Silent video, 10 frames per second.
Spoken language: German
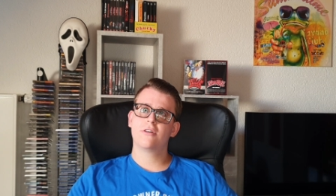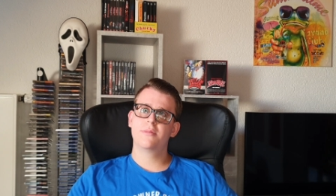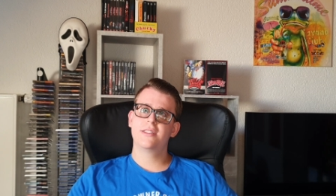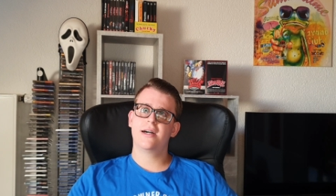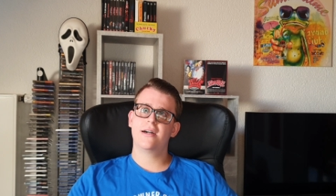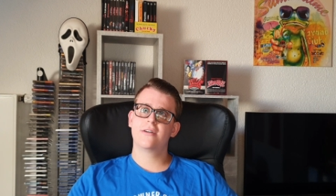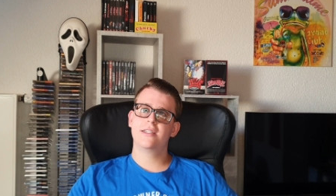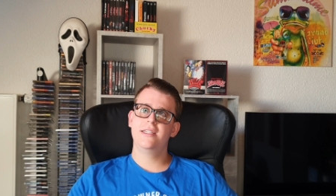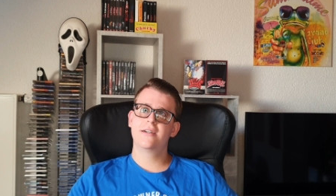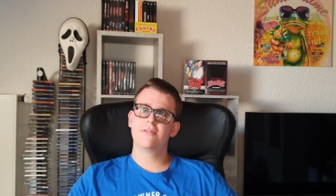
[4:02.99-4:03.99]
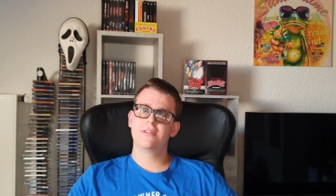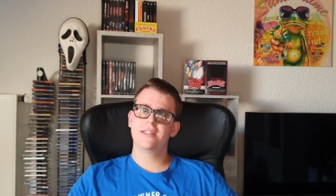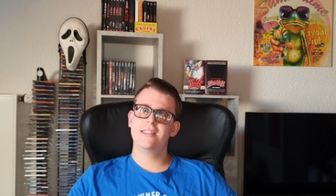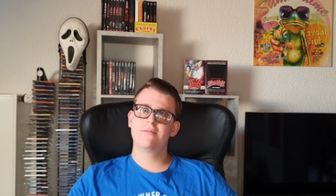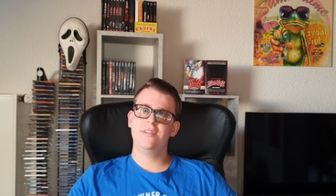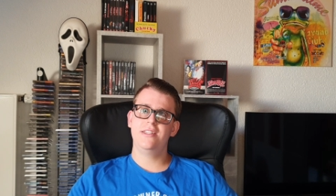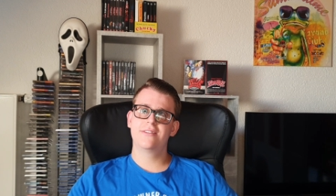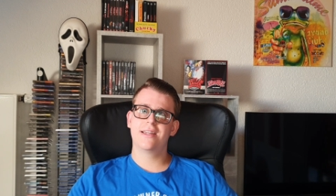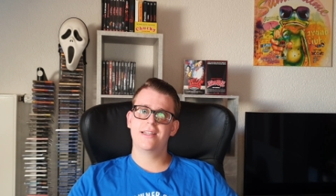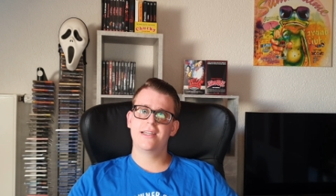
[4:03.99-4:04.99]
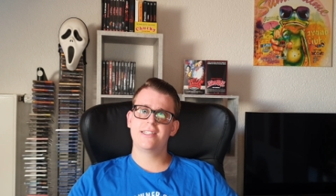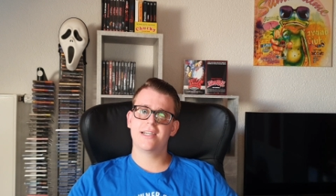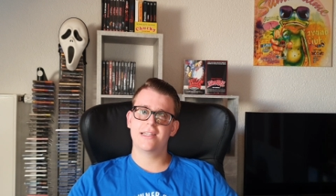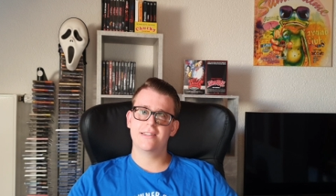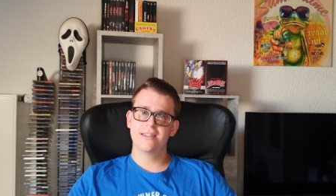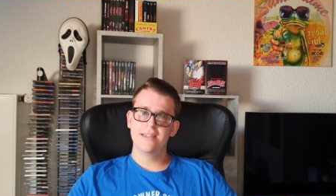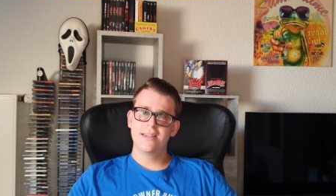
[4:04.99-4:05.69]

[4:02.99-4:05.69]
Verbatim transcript: Kommentare hier unter diesem Video dann erscheinen.